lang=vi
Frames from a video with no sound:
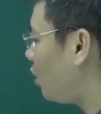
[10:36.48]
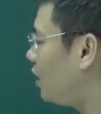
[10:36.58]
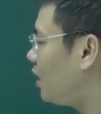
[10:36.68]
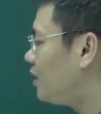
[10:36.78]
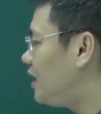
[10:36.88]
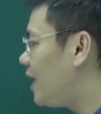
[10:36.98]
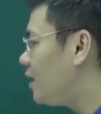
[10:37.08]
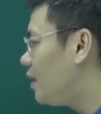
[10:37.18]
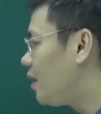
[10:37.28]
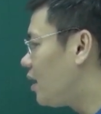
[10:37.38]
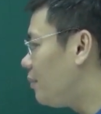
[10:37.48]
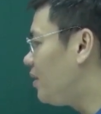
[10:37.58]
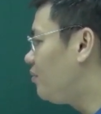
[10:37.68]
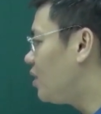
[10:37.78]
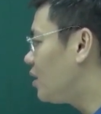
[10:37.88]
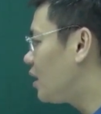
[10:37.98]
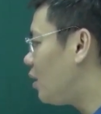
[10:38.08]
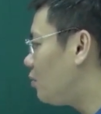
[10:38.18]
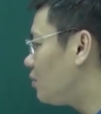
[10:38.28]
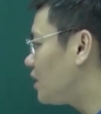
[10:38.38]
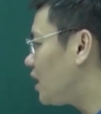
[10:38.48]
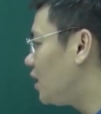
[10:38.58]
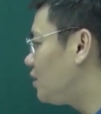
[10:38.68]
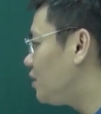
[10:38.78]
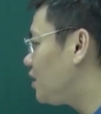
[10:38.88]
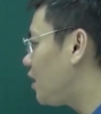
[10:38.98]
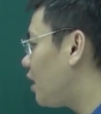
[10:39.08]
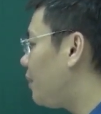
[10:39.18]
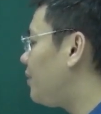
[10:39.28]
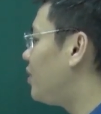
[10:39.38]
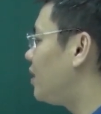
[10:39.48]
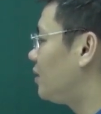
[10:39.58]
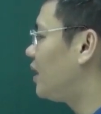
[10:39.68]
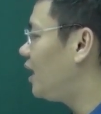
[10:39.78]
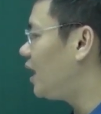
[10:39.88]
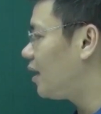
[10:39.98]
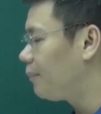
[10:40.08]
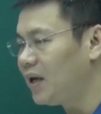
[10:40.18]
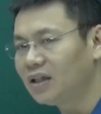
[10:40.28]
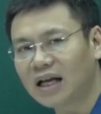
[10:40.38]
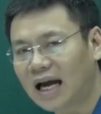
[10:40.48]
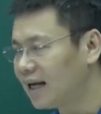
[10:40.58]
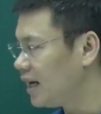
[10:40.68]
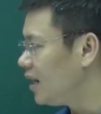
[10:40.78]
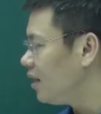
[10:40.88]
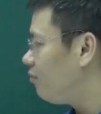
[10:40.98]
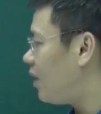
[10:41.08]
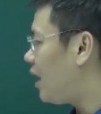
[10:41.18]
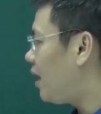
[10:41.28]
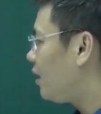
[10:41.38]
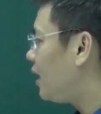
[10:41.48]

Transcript: nhỏ trên R bình phương cộng ZL trừ ZC tất cả bình phương. Đấy là P tới hạn. Và